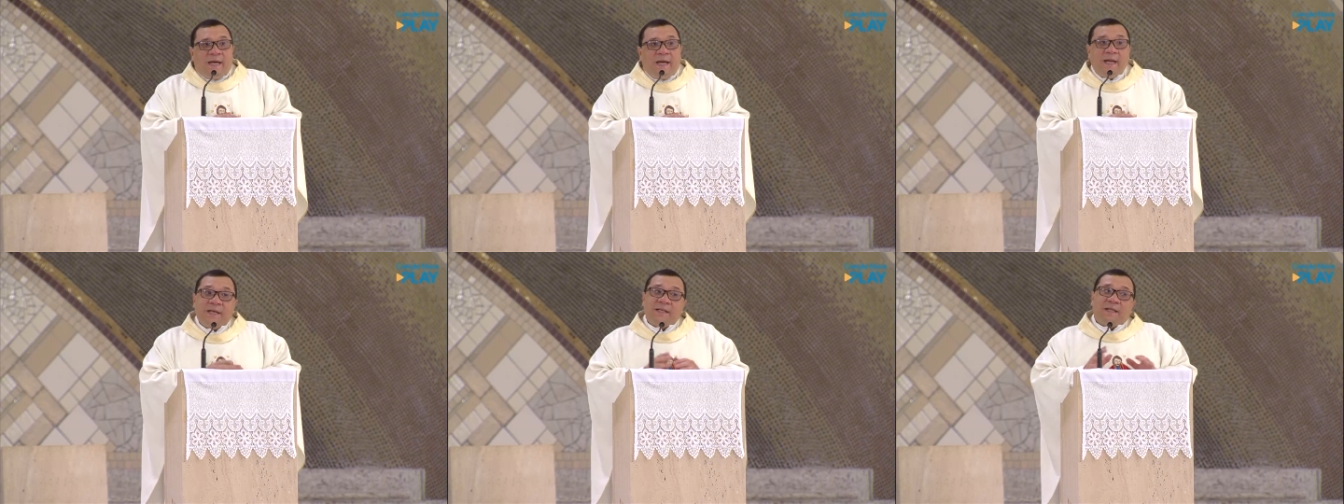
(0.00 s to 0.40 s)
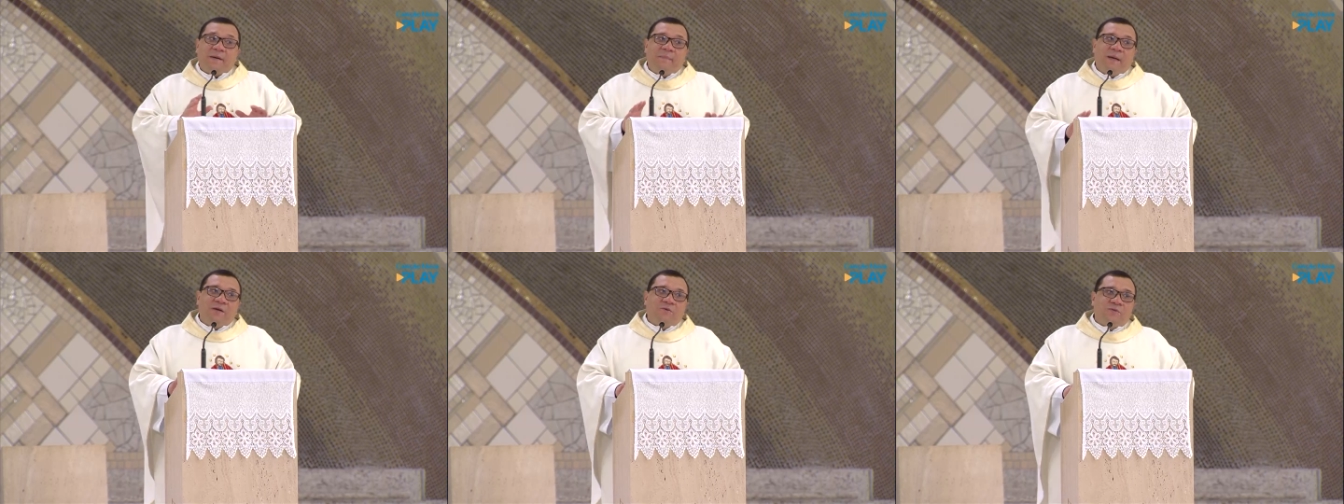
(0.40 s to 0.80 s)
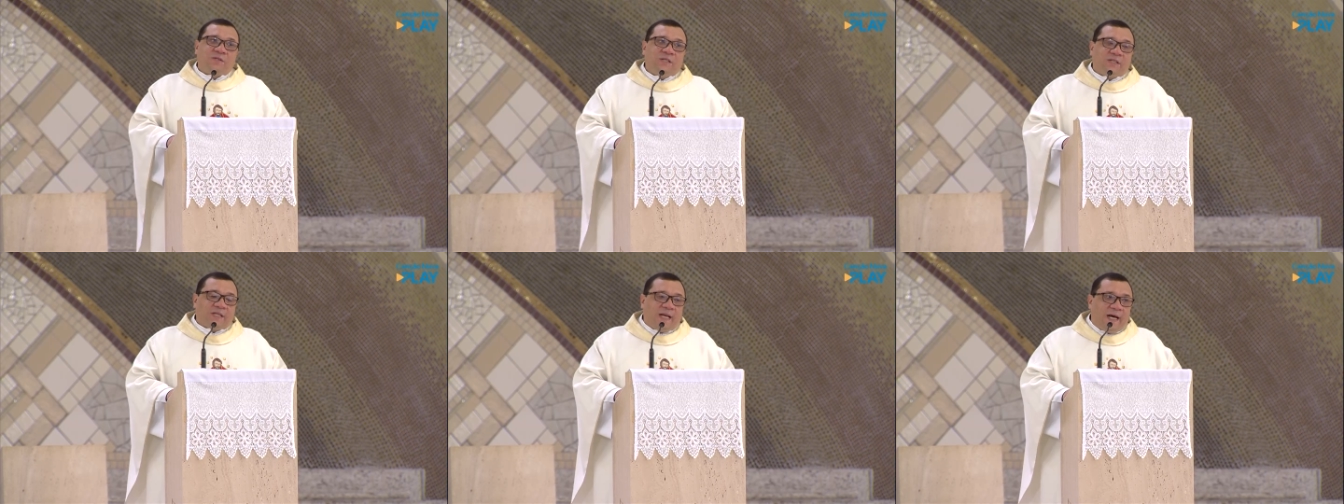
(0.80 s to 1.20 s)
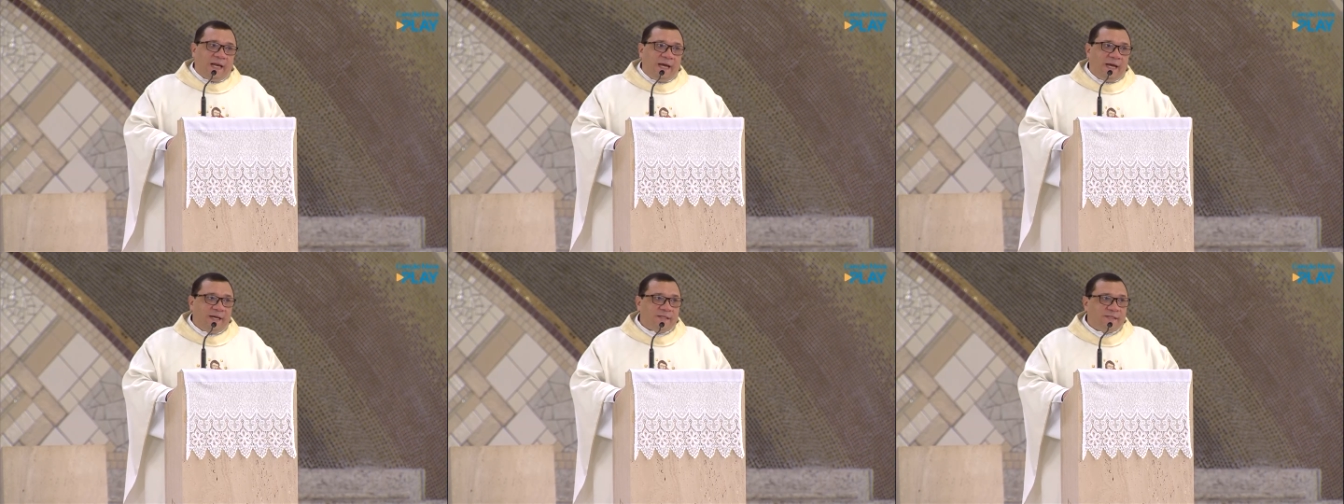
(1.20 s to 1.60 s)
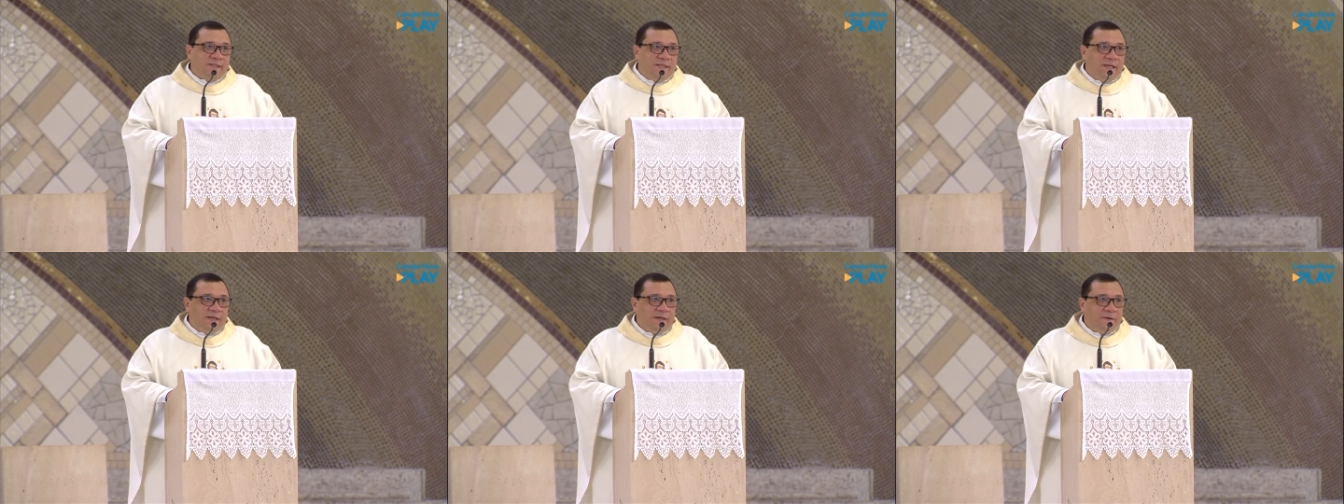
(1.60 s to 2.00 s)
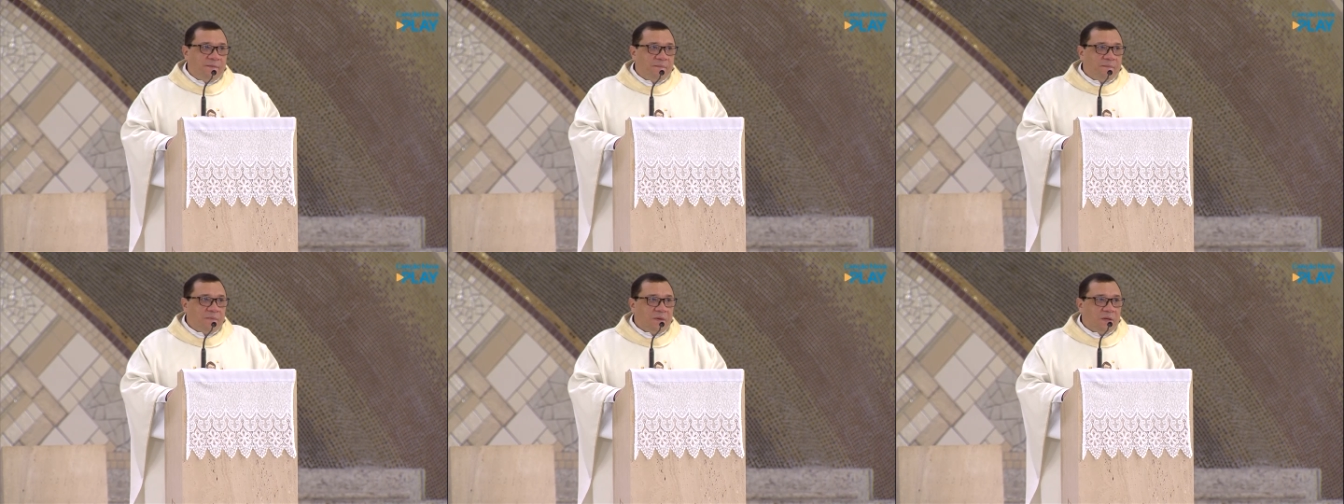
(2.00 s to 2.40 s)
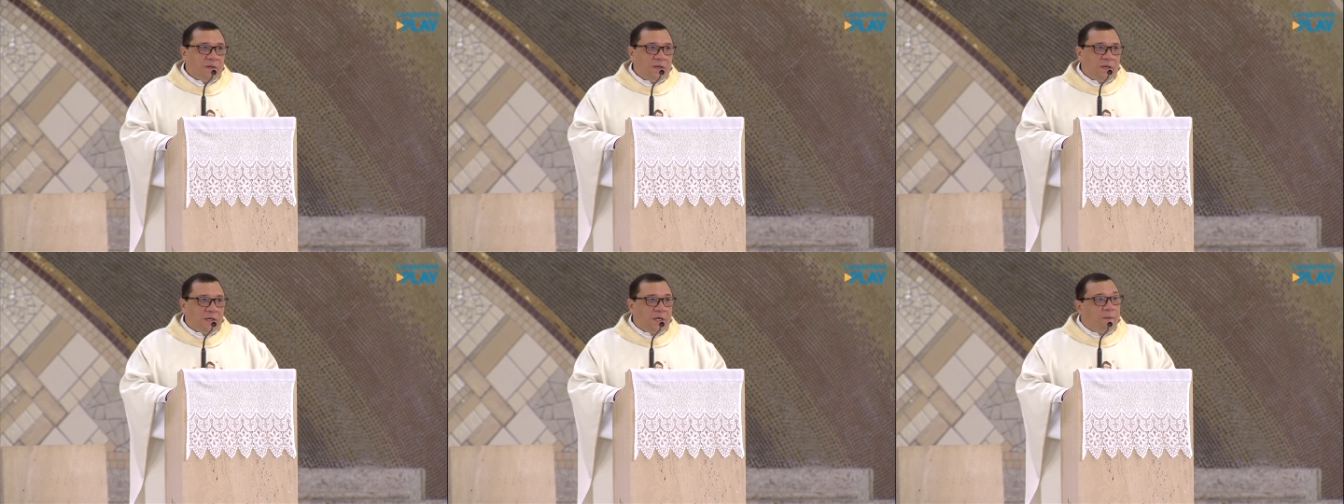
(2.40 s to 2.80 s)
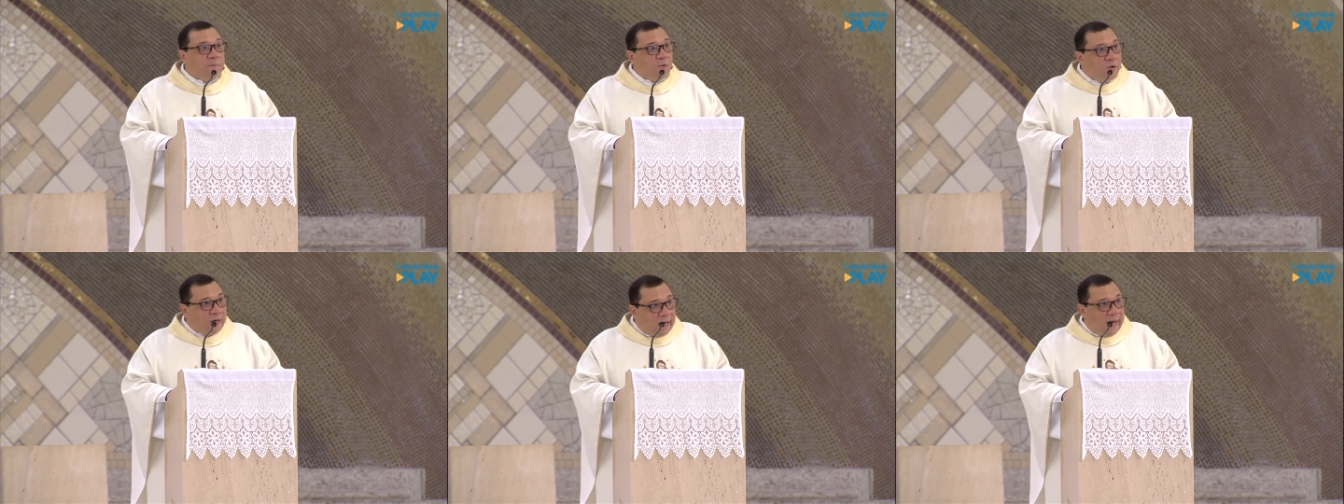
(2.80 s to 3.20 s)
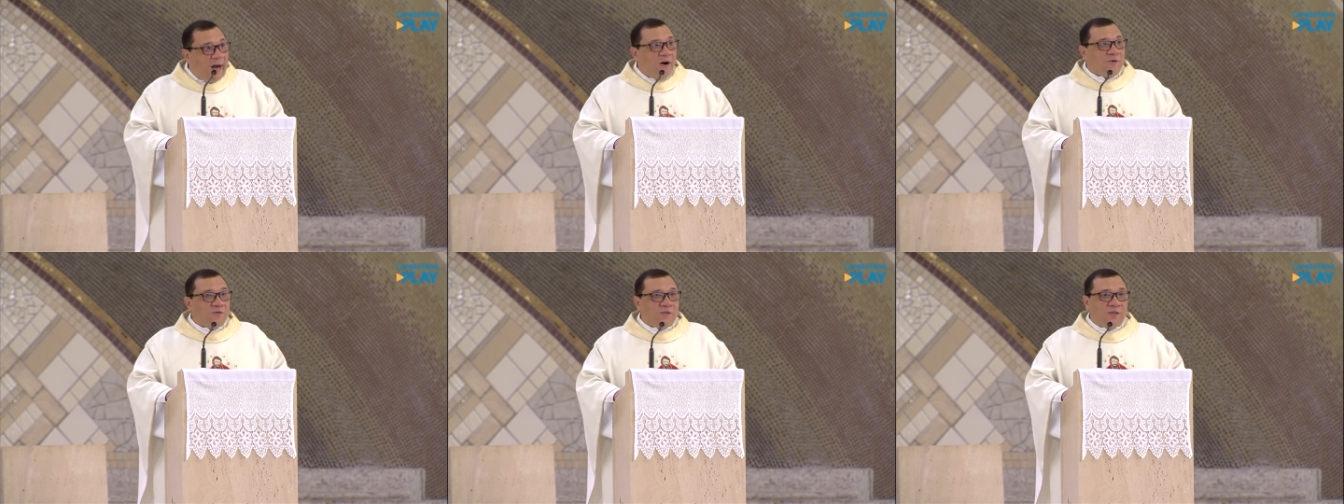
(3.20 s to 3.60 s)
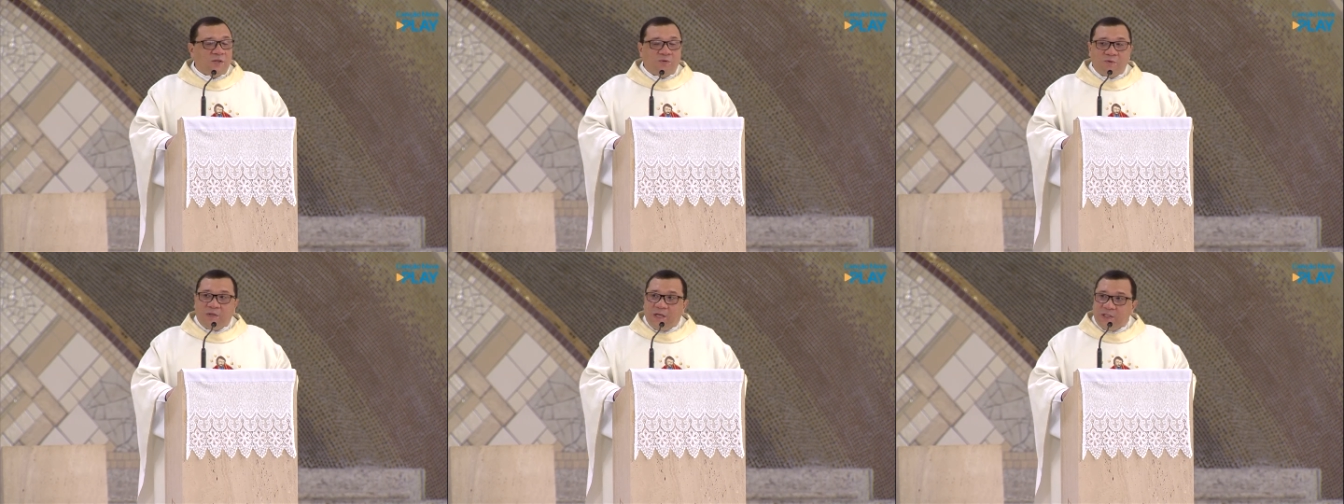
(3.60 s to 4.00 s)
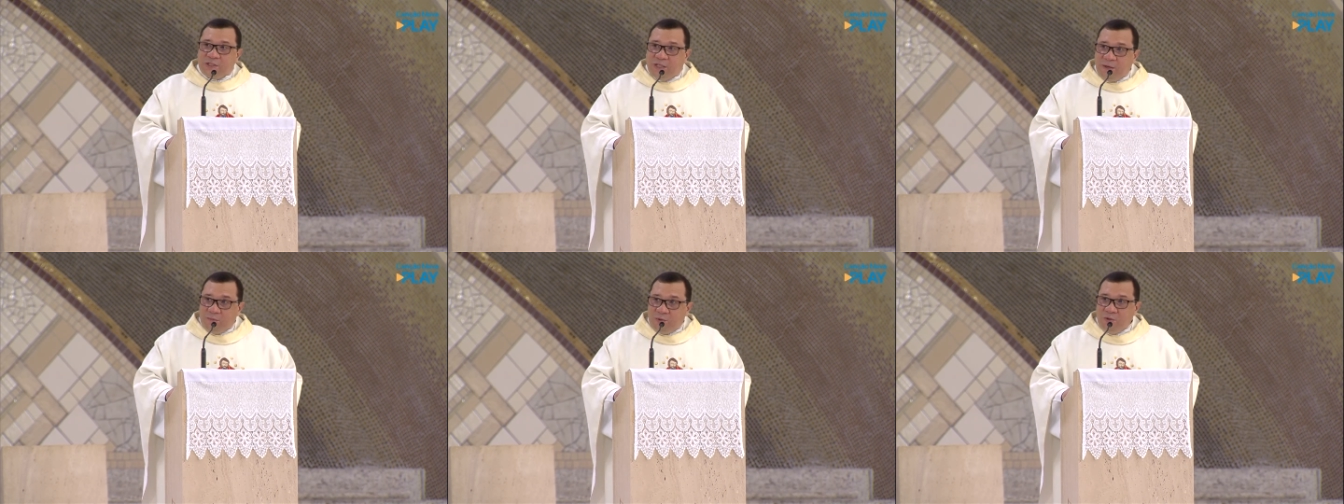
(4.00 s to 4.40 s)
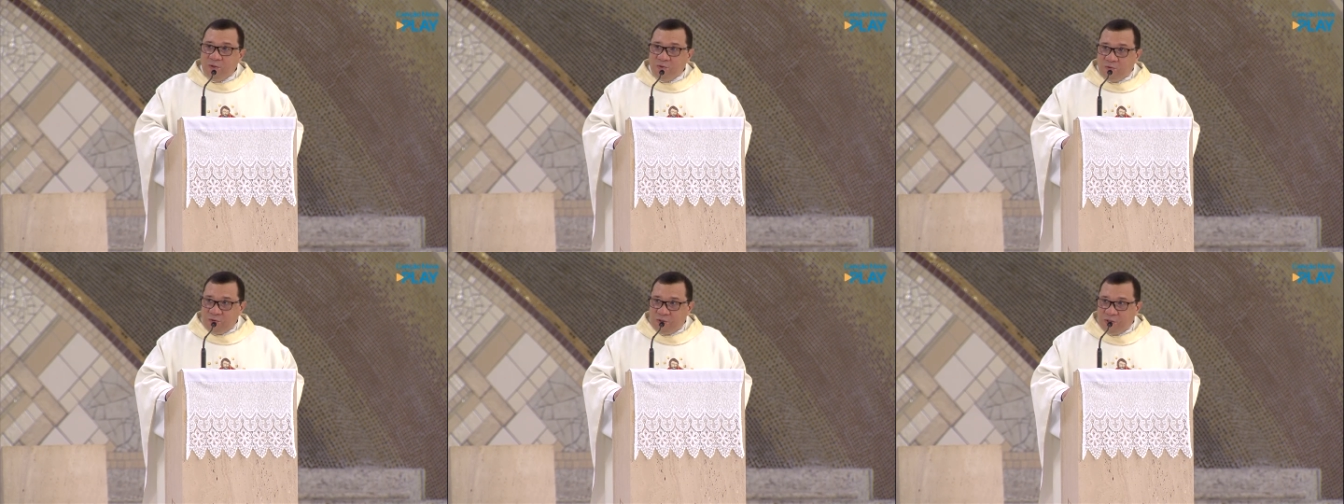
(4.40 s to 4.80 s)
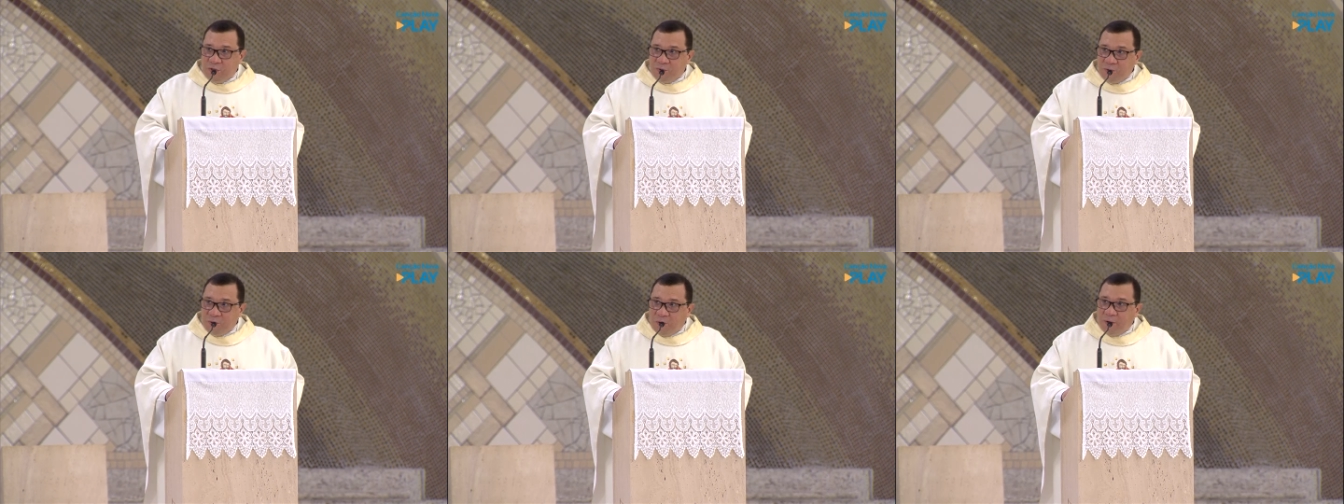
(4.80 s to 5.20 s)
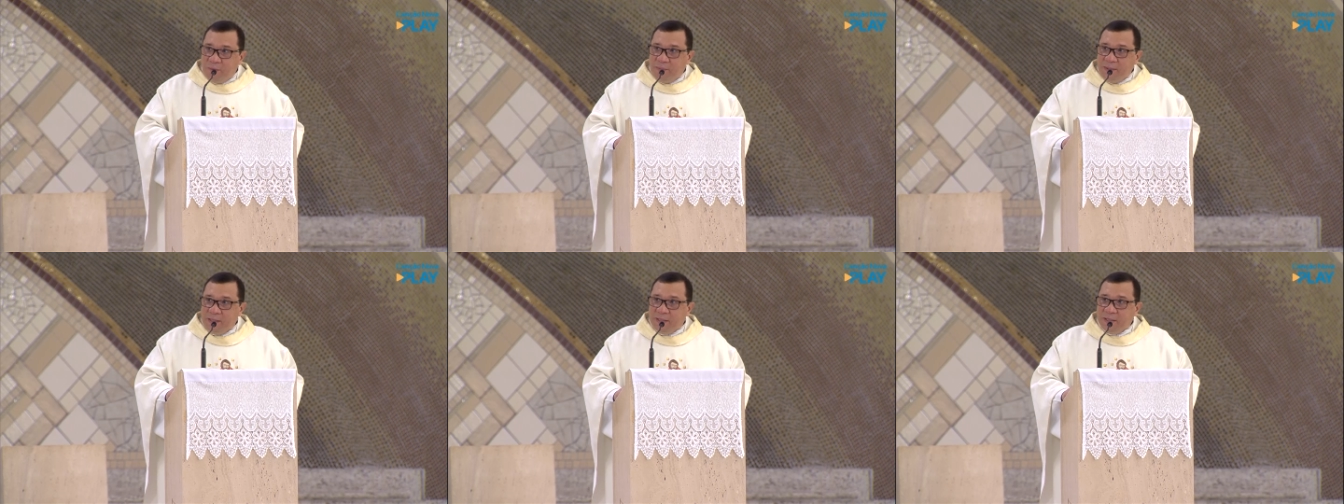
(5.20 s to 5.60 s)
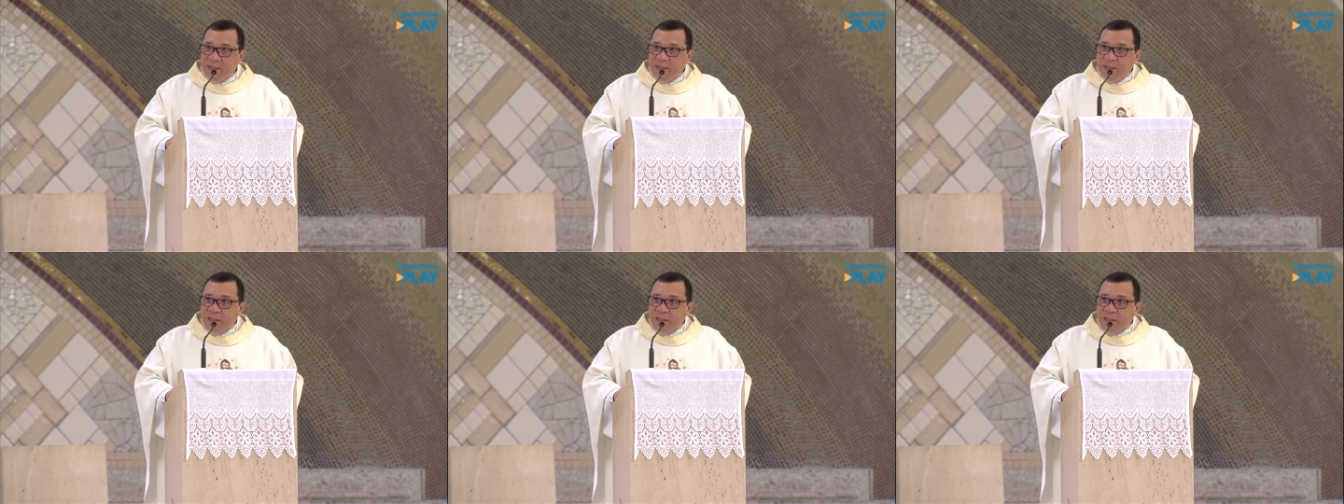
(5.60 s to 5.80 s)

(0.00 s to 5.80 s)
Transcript: ele também nos esclarece que, por causa do testemunho do seu nome,